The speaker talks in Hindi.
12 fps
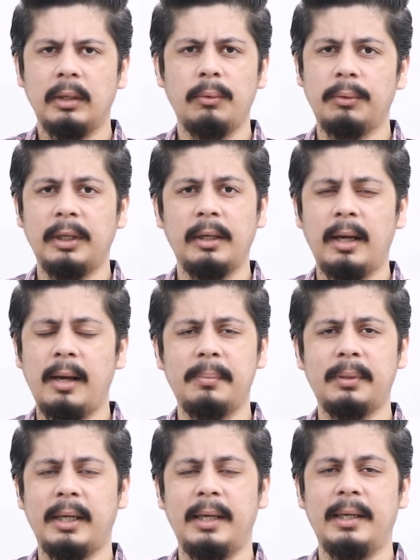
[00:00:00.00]
क्योंकि
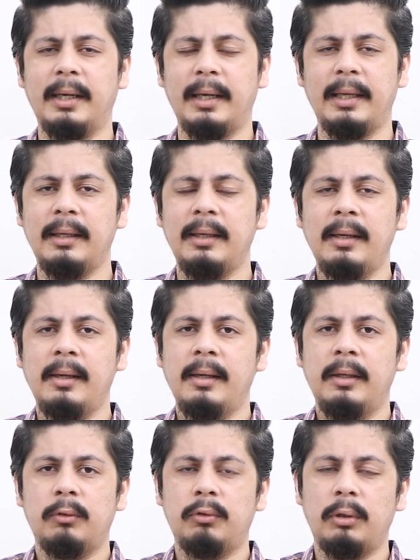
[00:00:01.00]
अब कहीं ना कहीं
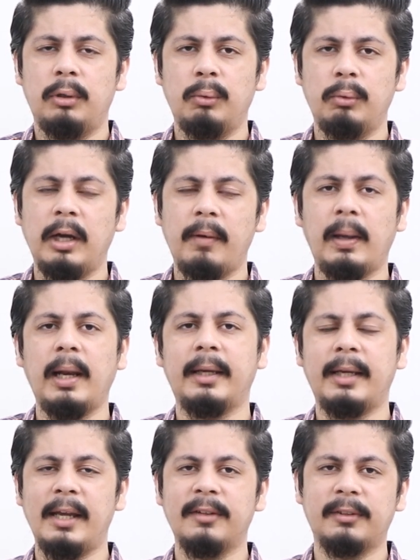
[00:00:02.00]
जो लूना वाला
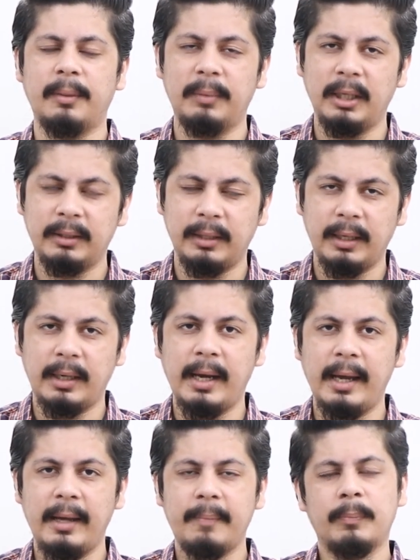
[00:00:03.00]
केस हमने देखा
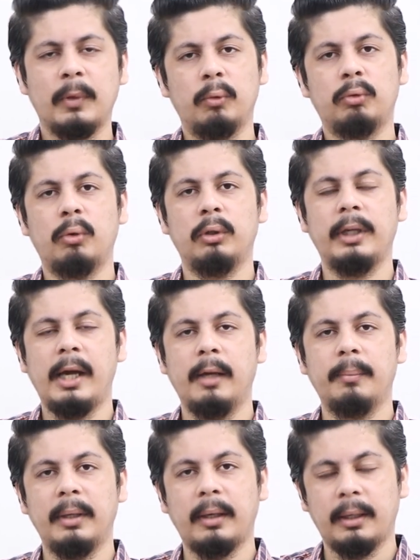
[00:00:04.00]
है उसको ध्यान
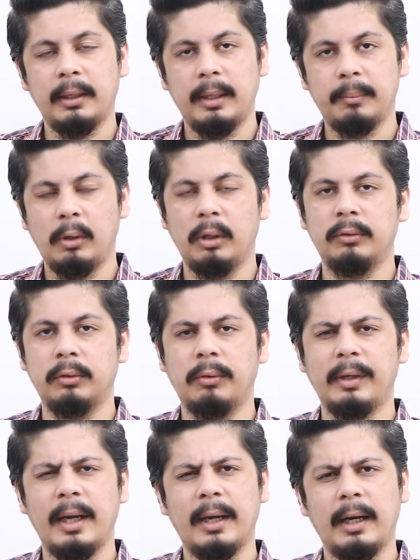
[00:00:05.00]
में रखना बहुत
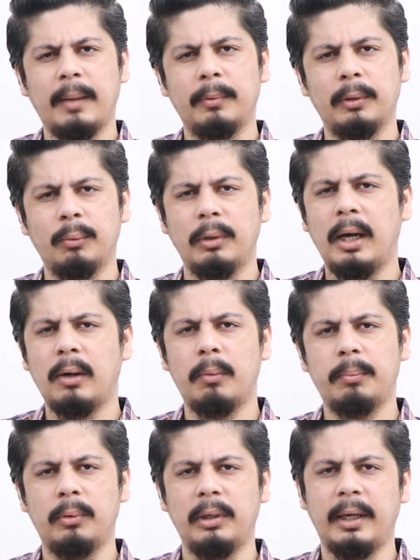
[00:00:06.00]
ज़रूरी है अगर आप लूना को
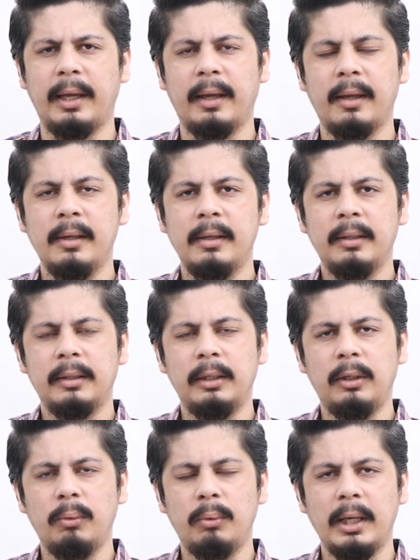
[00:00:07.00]
भूल गए कि
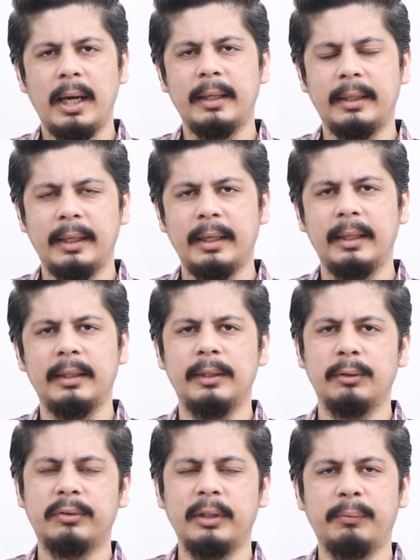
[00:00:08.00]
लूना गिरी थी
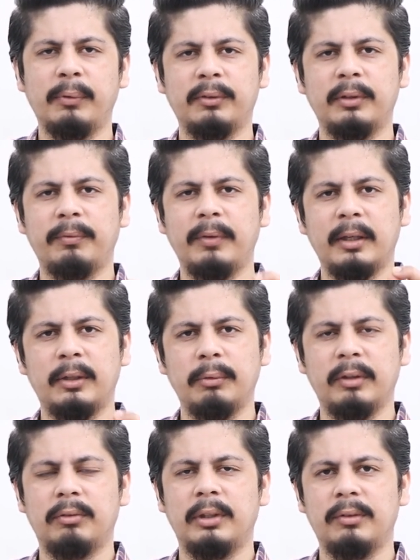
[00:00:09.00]
तो सिर्फ और सिर्फ एक
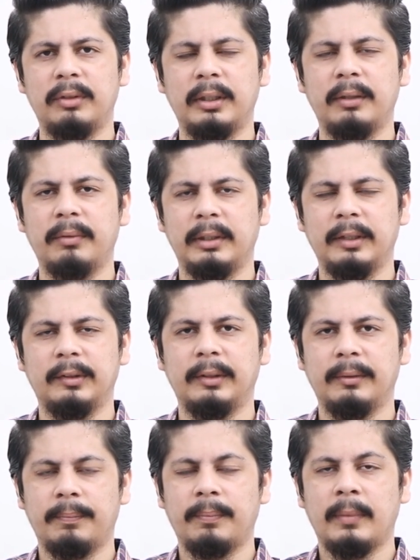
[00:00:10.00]
यूएसटीसी की वजह से